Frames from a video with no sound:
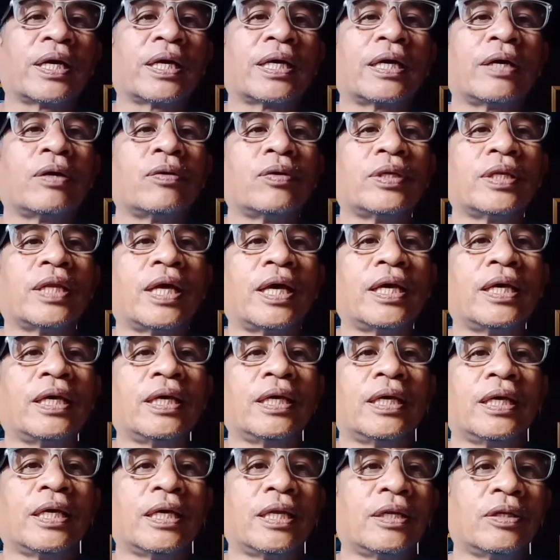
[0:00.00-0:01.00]
ikaw ay
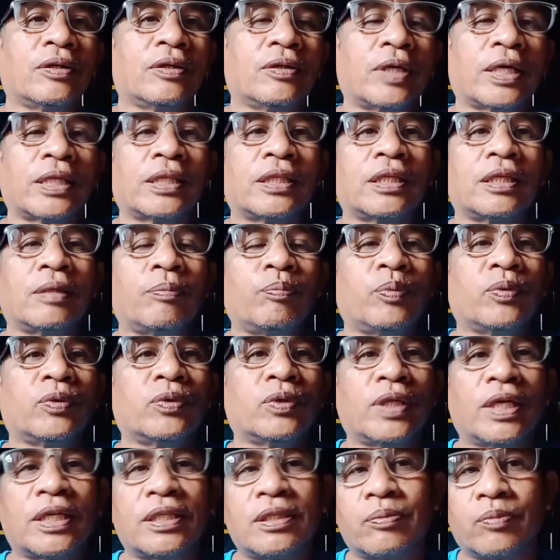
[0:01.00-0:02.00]
nahihilo at
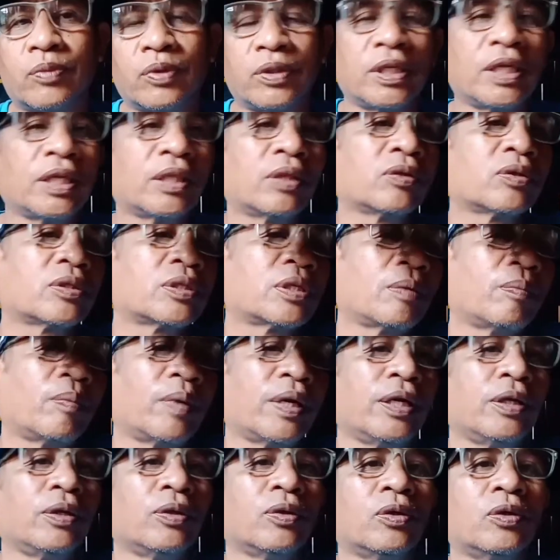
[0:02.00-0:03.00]
ipunas mo dito sa
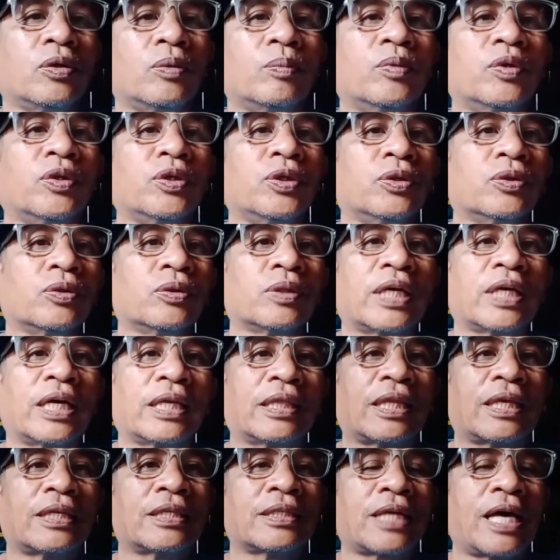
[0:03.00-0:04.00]
may noo mo, yung
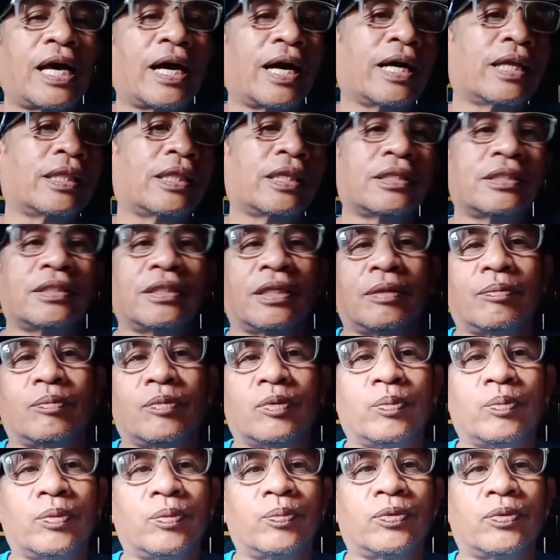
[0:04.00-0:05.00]
katas-katakasin
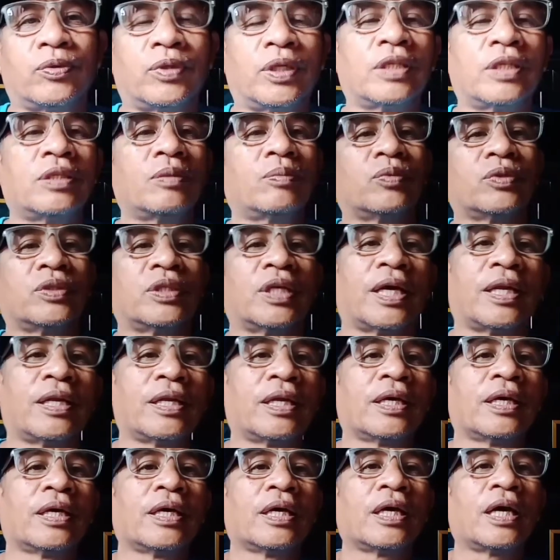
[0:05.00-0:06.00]
mo, pupunas mo dyan,
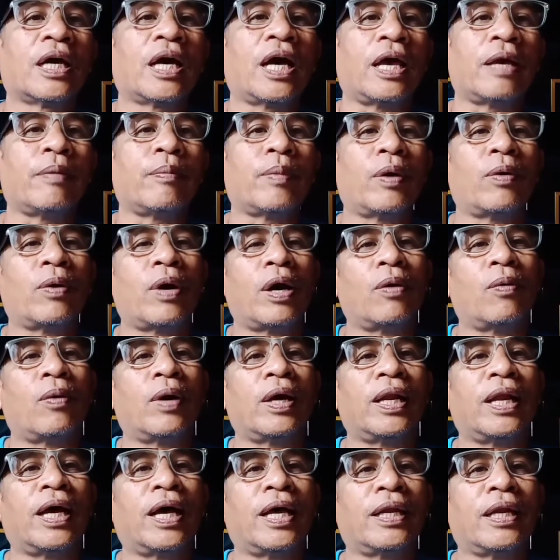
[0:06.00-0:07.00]
ay
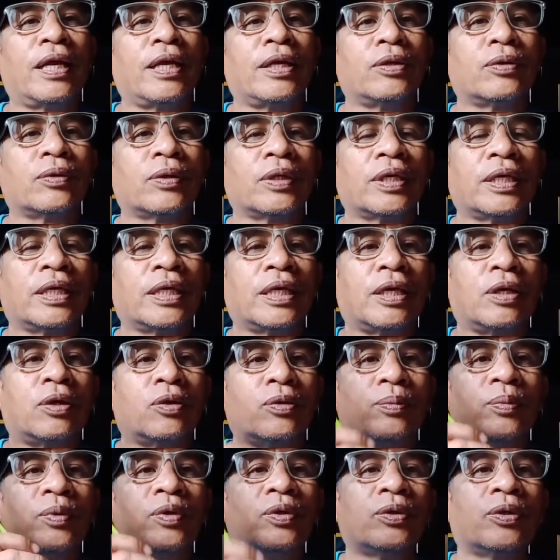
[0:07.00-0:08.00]
mawawala na yung hilo
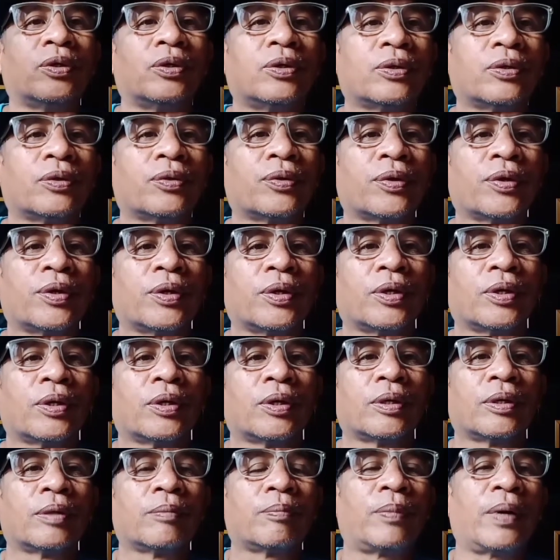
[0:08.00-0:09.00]
mo.
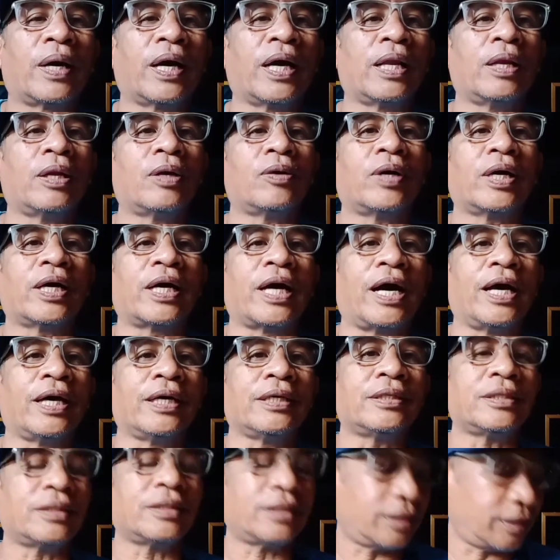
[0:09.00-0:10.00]
Pangalawa
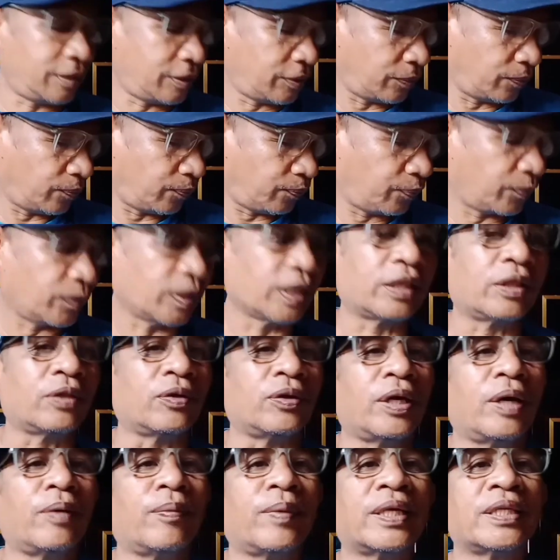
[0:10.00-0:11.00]
guys, dito
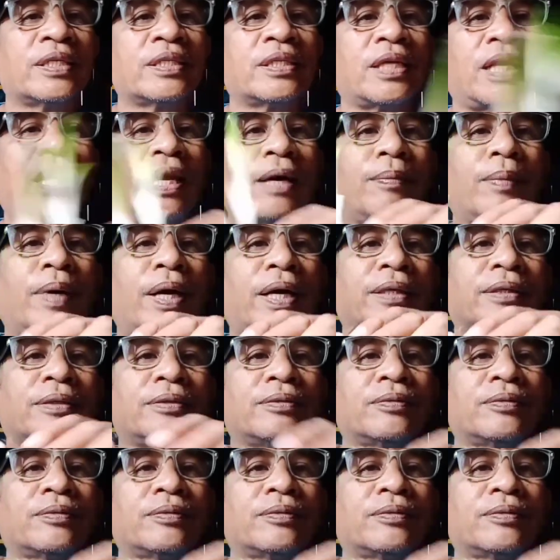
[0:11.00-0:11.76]
naman sa laman.